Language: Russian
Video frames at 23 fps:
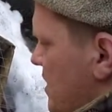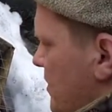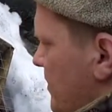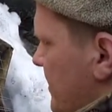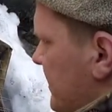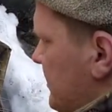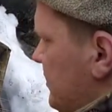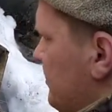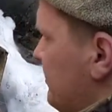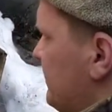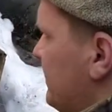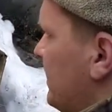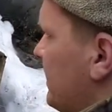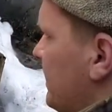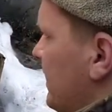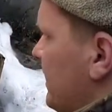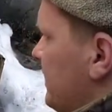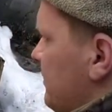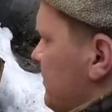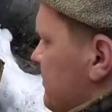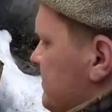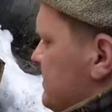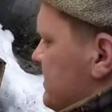Потом
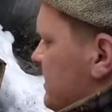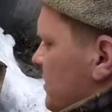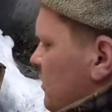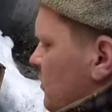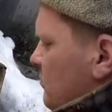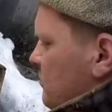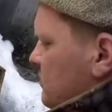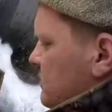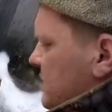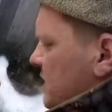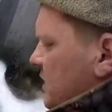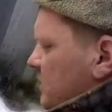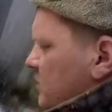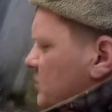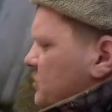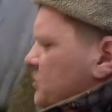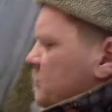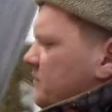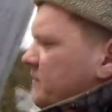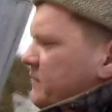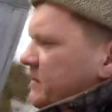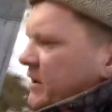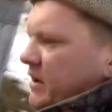накладываем солому,
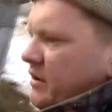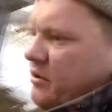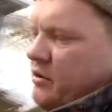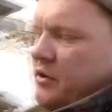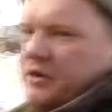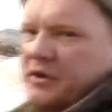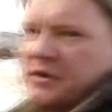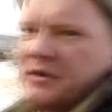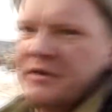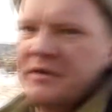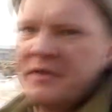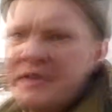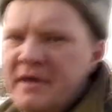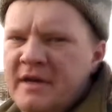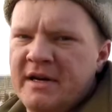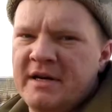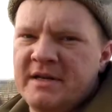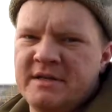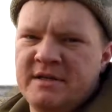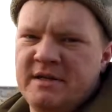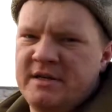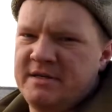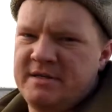закручиваем второе, не
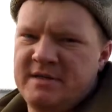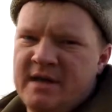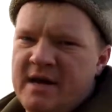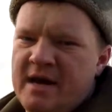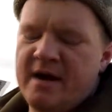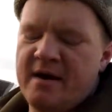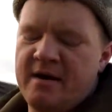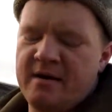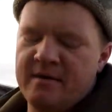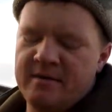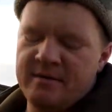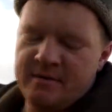разрезая.